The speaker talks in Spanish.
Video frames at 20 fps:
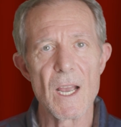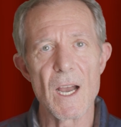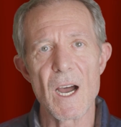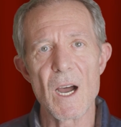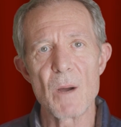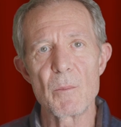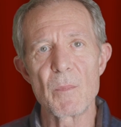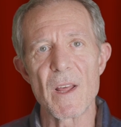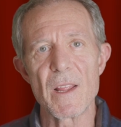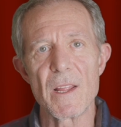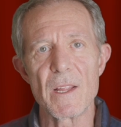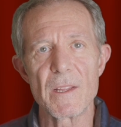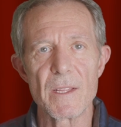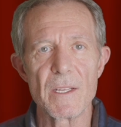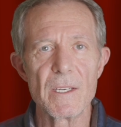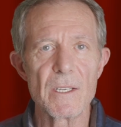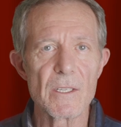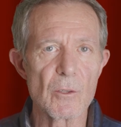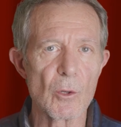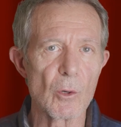a
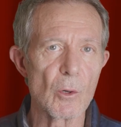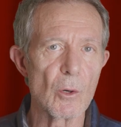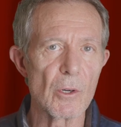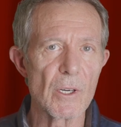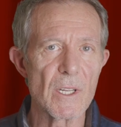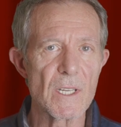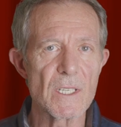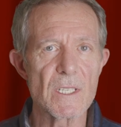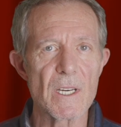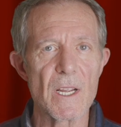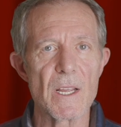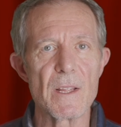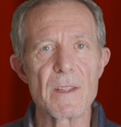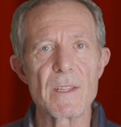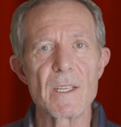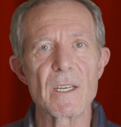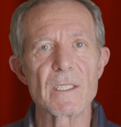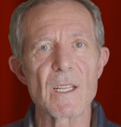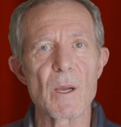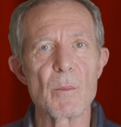padecer dolores en
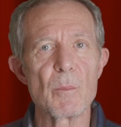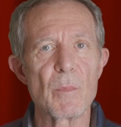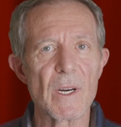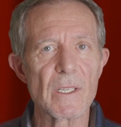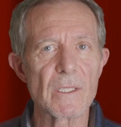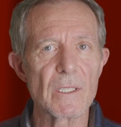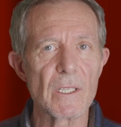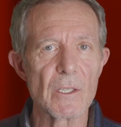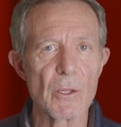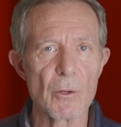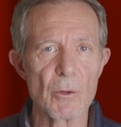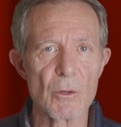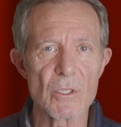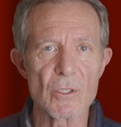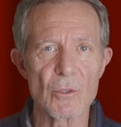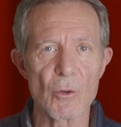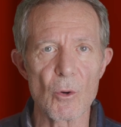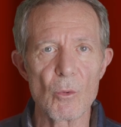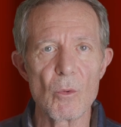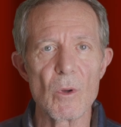ciertas partes de
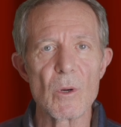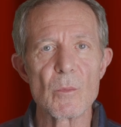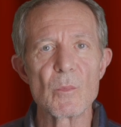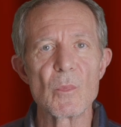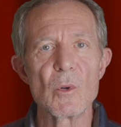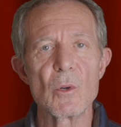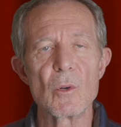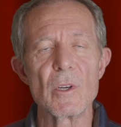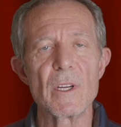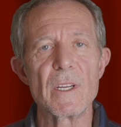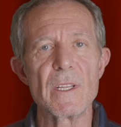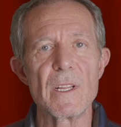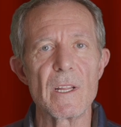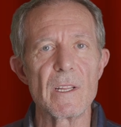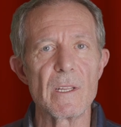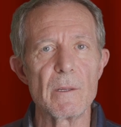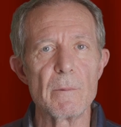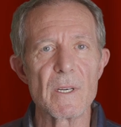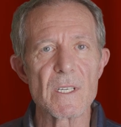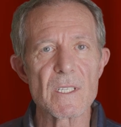nuestro cuerpo y de
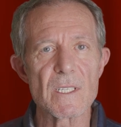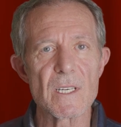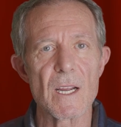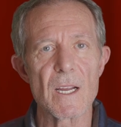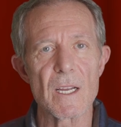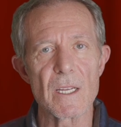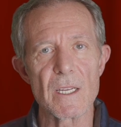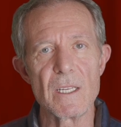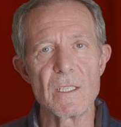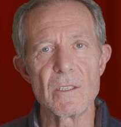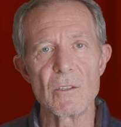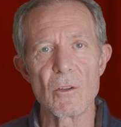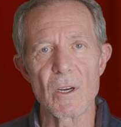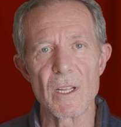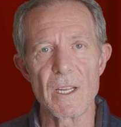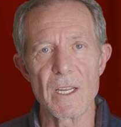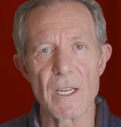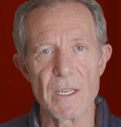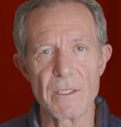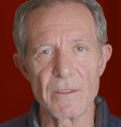diversa
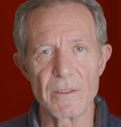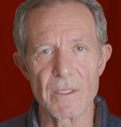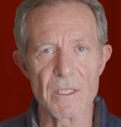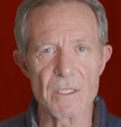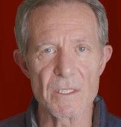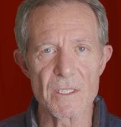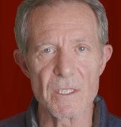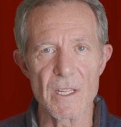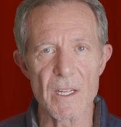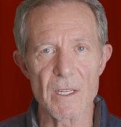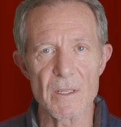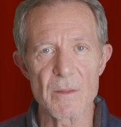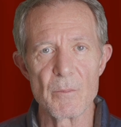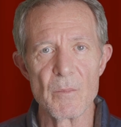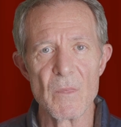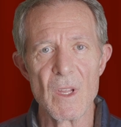índole e intensidad.